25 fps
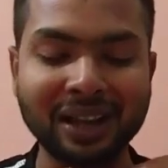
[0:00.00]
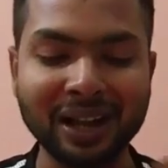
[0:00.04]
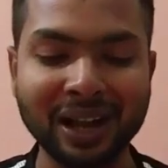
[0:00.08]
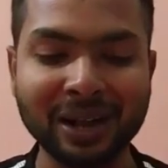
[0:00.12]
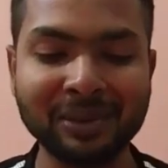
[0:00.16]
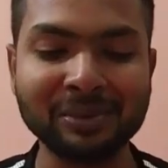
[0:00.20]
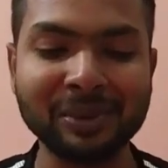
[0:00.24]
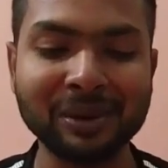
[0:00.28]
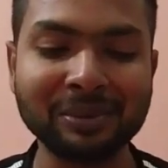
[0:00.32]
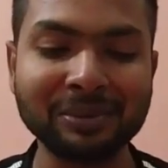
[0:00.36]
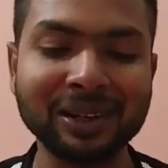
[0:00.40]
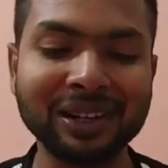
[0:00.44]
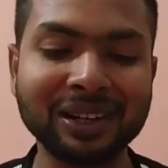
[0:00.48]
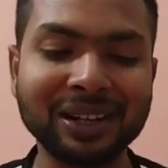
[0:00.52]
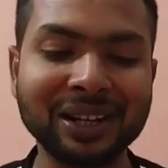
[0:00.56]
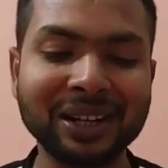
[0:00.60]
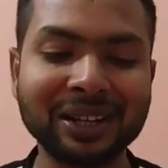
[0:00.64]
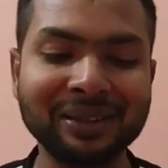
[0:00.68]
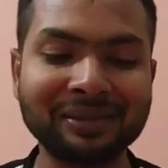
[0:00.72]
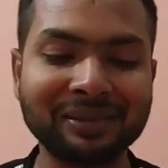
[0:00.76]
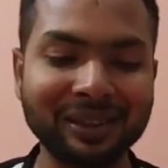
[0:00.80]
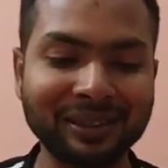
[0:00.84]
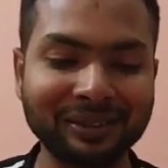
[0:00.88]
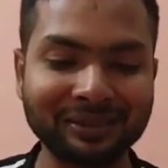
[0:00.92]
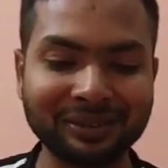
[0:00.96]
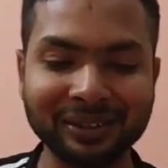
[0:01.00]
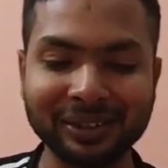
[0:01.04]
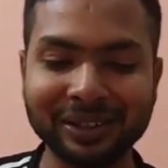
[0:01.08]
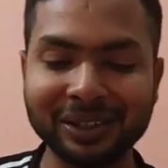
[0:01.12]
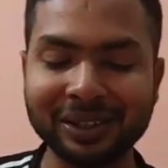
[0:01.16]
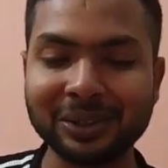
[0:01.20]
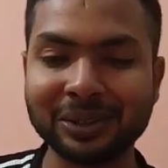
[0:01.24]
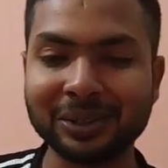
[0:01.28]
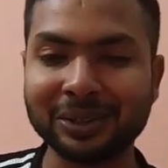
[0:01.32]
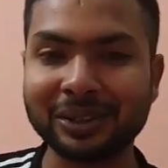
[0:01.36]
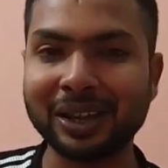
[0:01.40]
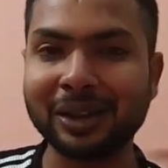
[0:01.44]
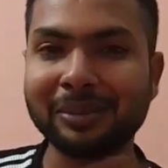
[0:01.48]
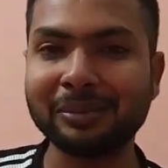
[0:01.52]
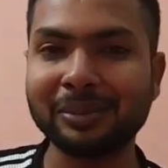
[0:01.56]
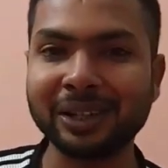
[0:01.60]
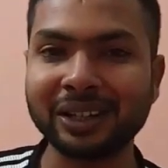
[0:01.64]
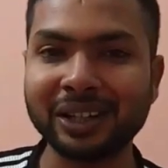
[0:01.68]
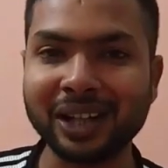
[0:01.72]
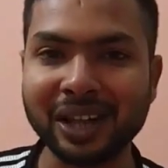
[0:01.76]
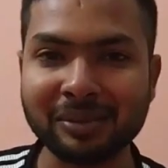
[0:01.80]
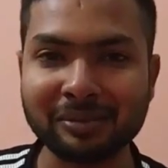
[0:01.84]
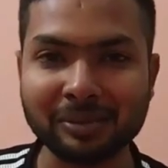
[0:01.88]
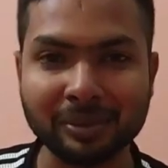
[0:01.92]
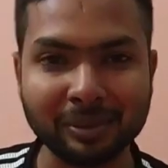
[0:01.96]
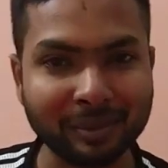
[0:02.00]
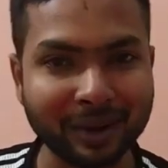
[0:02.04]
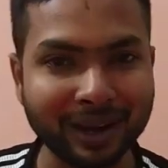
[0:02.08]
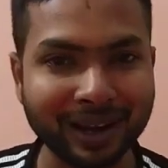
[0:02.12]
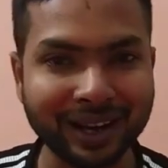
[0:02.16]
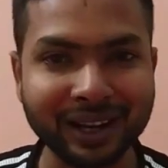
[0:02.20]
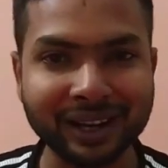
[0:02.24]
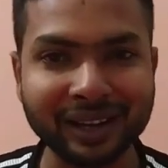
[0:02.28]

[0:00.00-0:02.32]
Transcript: काम वाम करने के बाद फिर देखो शाम के टाइम में मैं